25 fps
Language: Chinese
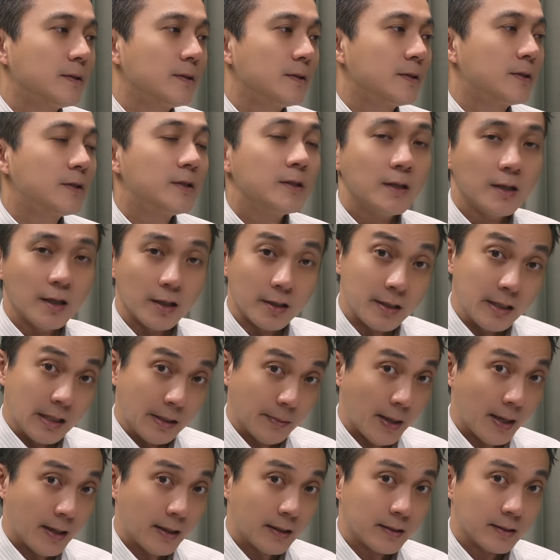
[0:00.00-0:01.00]
适合
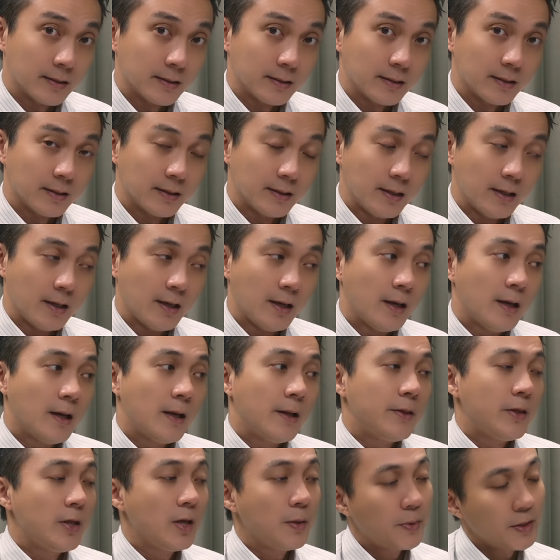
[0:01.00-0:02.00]
你吗？
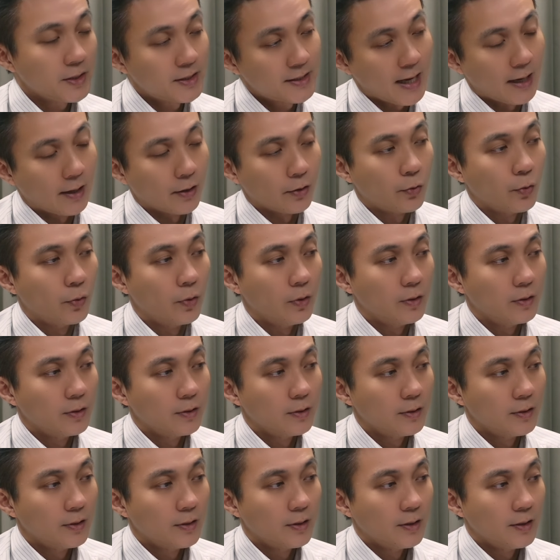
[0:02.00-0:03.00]
你有没有想过，
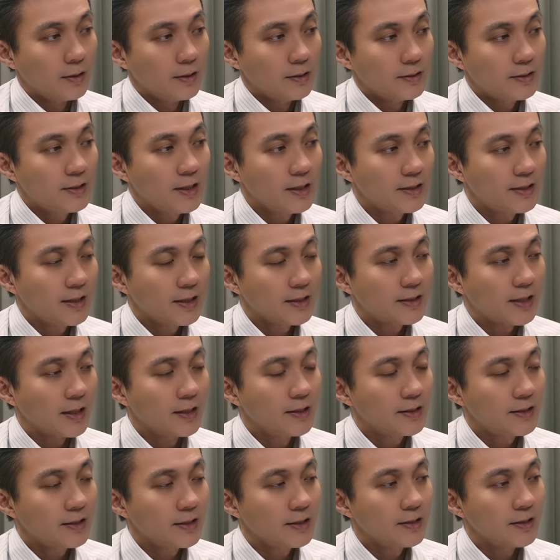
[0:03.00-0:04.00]
这些
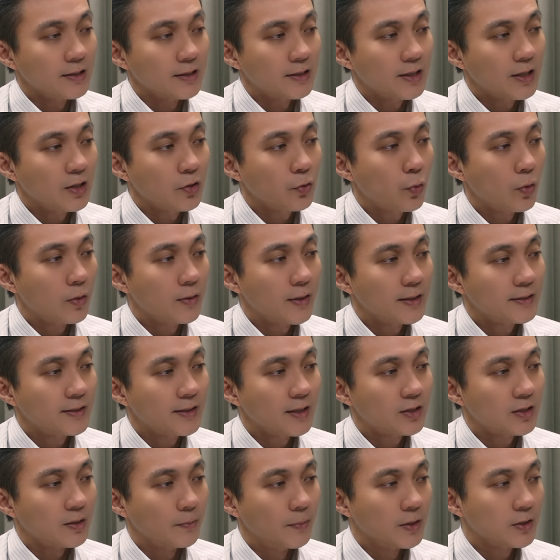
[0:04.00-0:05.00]
曾经你听过那
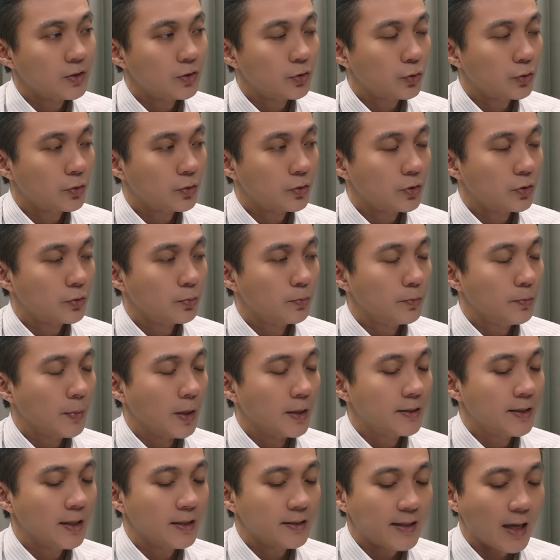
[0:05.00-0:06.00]
些什么，
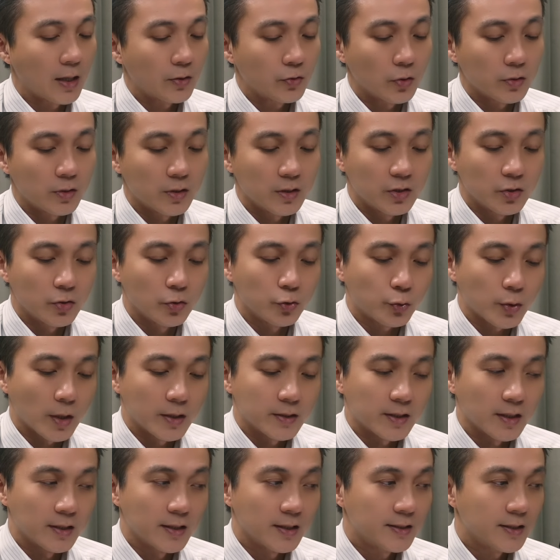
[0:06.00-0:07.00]
每天当中隔日通
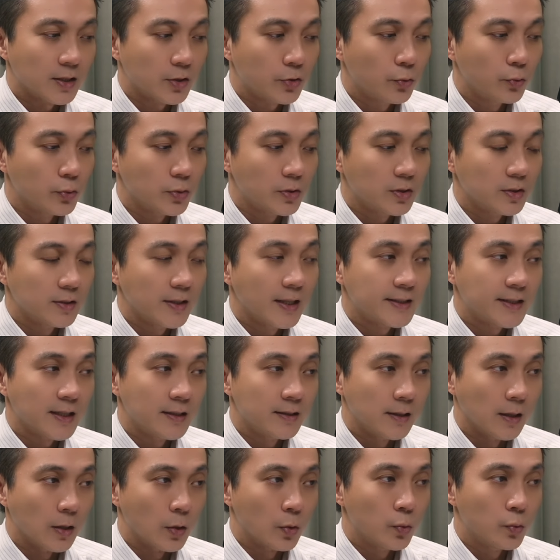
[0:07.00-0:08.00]
赚钱那些故事，那些
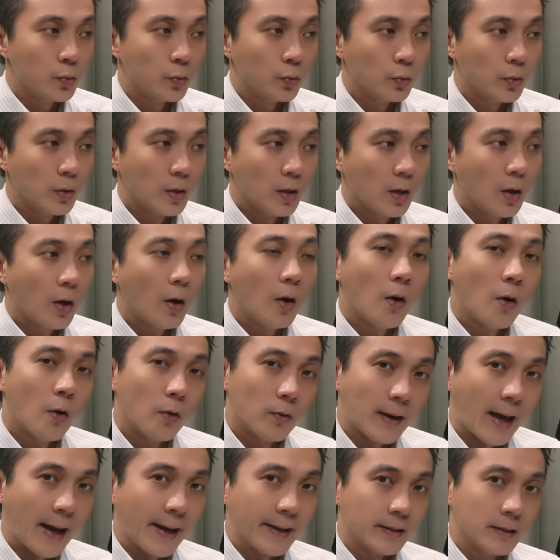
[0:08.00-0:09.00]
人物，
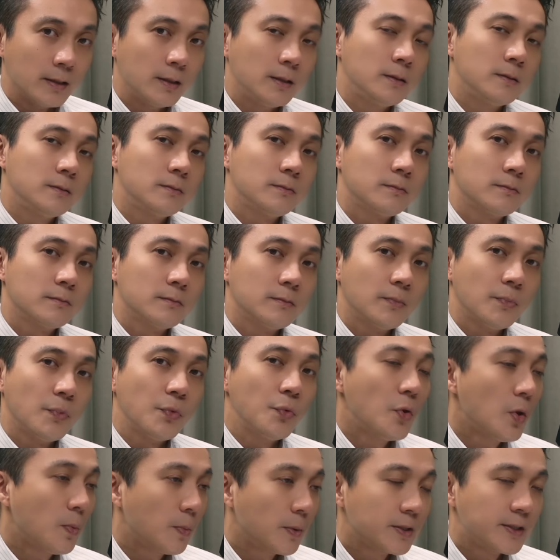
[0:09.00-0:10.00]
后来呢？
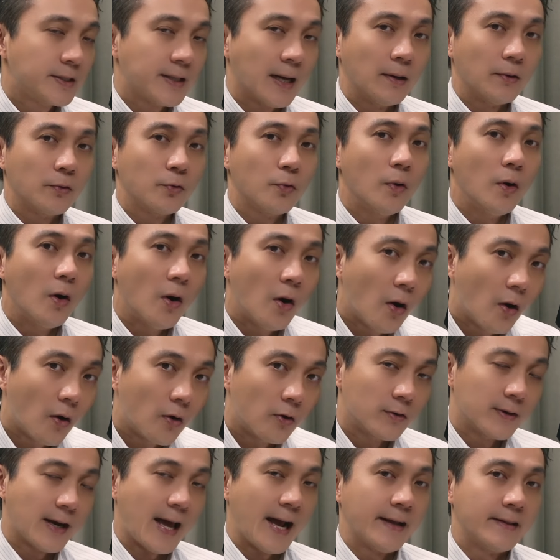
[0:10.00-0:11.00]
你有没有想过，
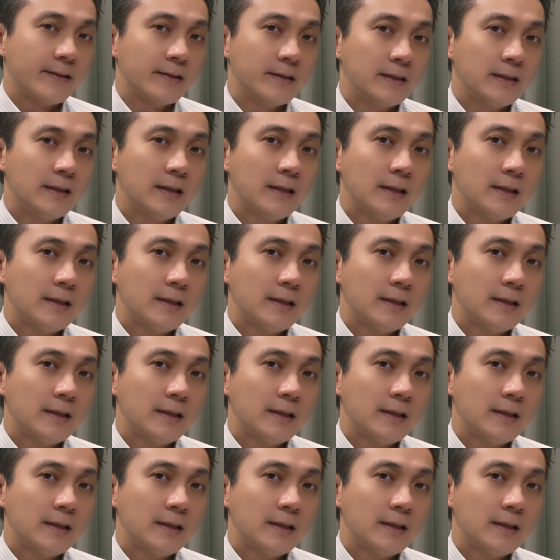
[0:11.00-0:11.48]
后来呢？